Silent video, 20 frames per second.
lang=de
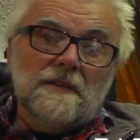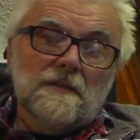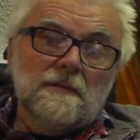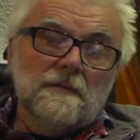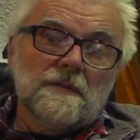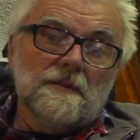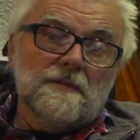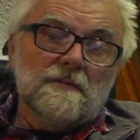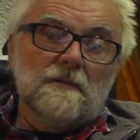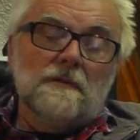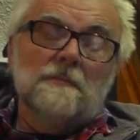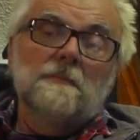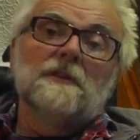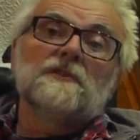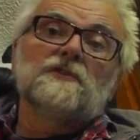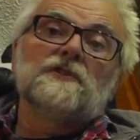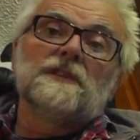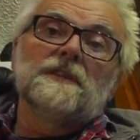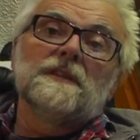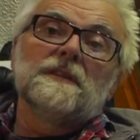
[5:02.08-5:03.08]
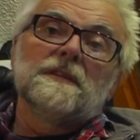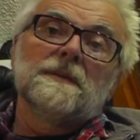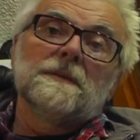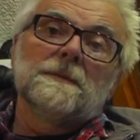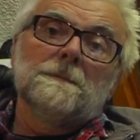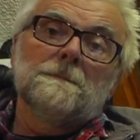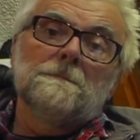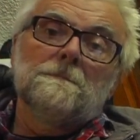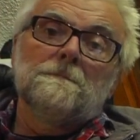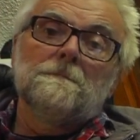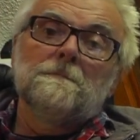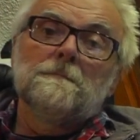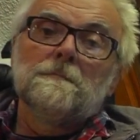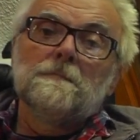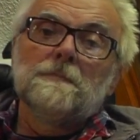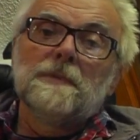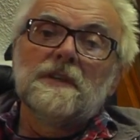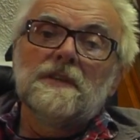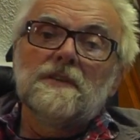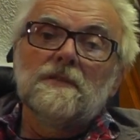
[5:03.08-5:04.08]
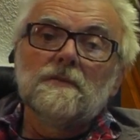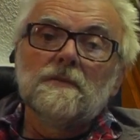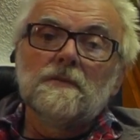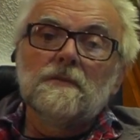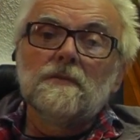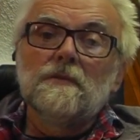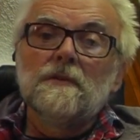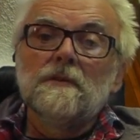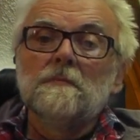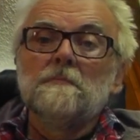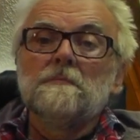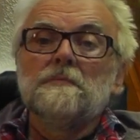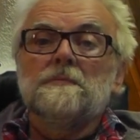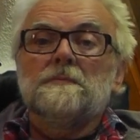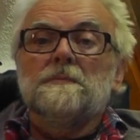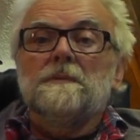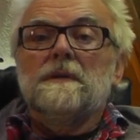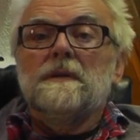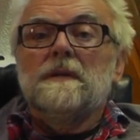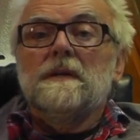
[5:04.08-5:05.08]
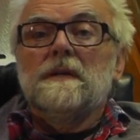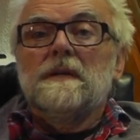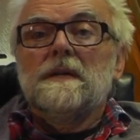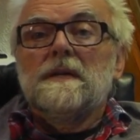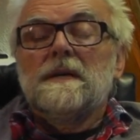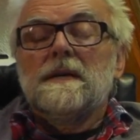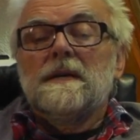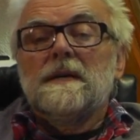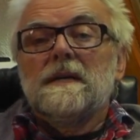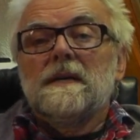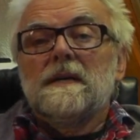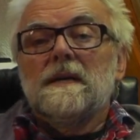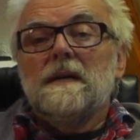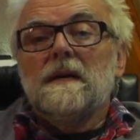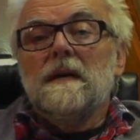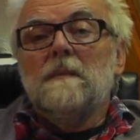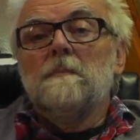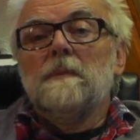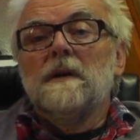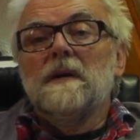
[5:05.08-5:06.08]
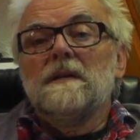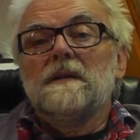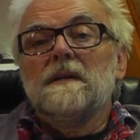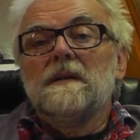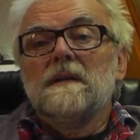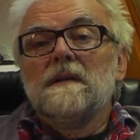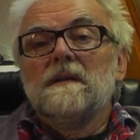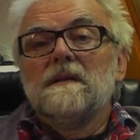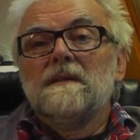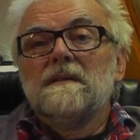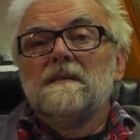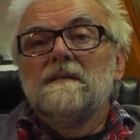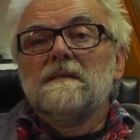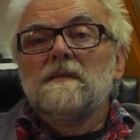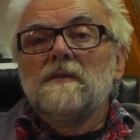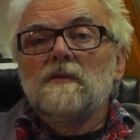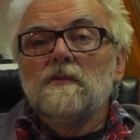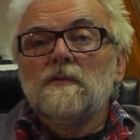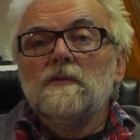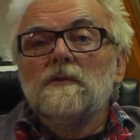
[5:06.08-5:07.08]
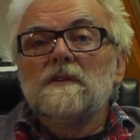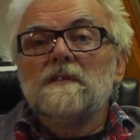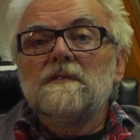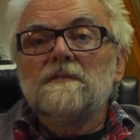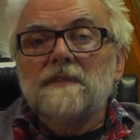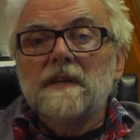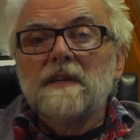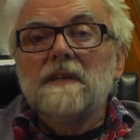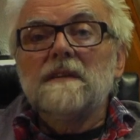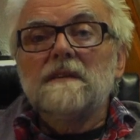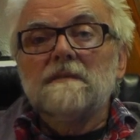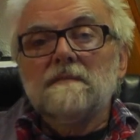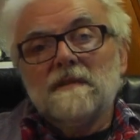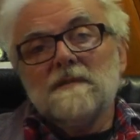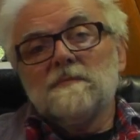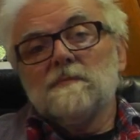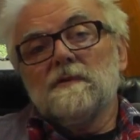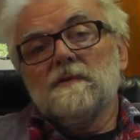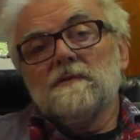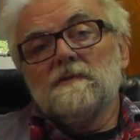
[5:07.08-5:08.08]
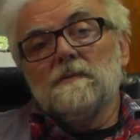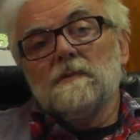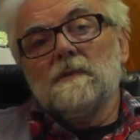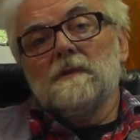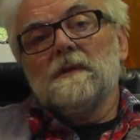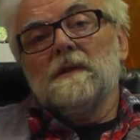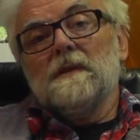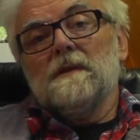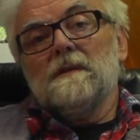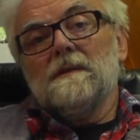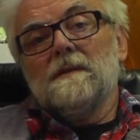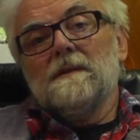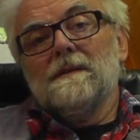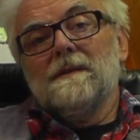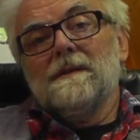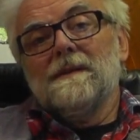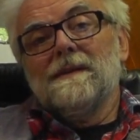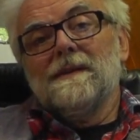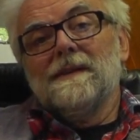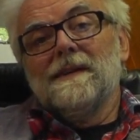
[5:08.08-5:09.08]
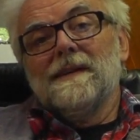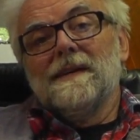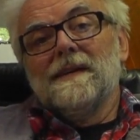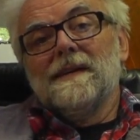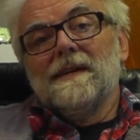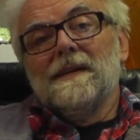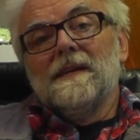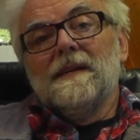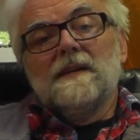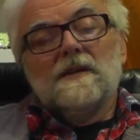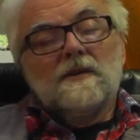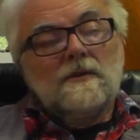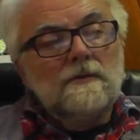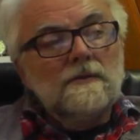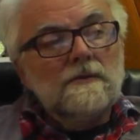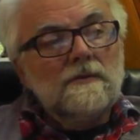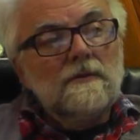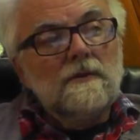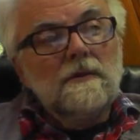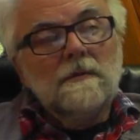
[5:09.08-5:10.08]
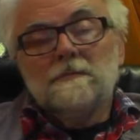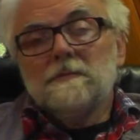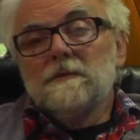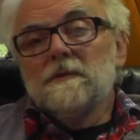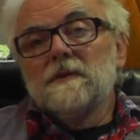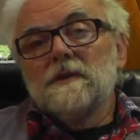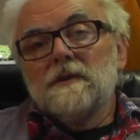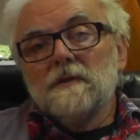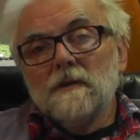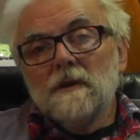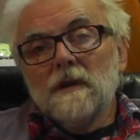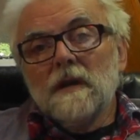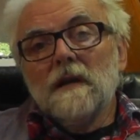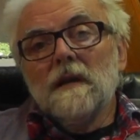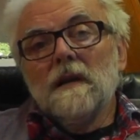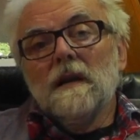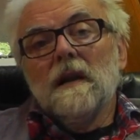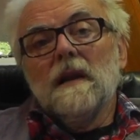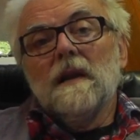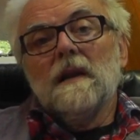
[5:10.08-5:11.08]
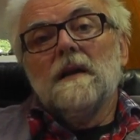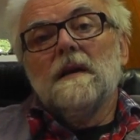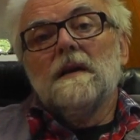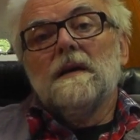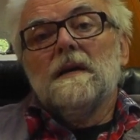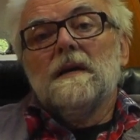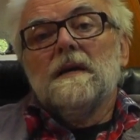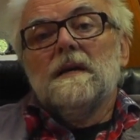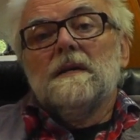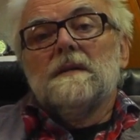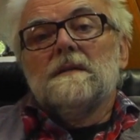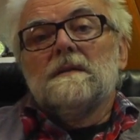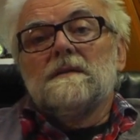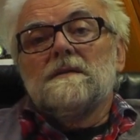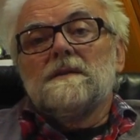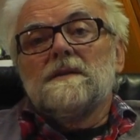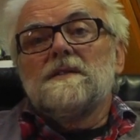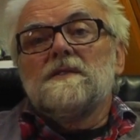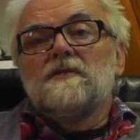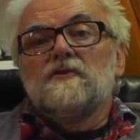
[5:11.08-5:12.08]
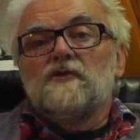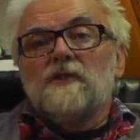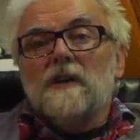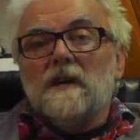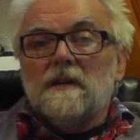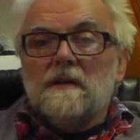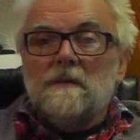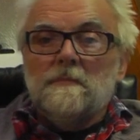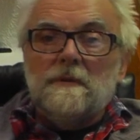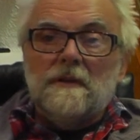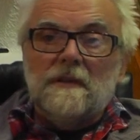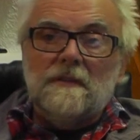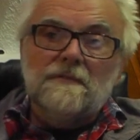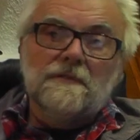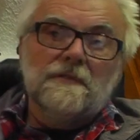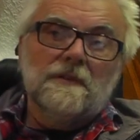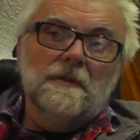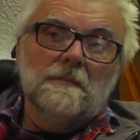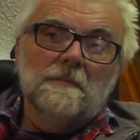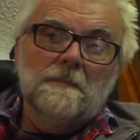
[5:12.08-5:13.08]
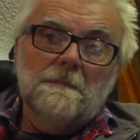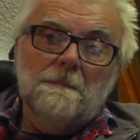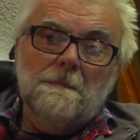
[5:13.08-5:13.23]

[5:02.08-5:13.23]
nur eine Suchmaschine. Mit YouTube kann man gut finden, was man gesucht hat. YouTube und Google, das ist eine starke Plattform.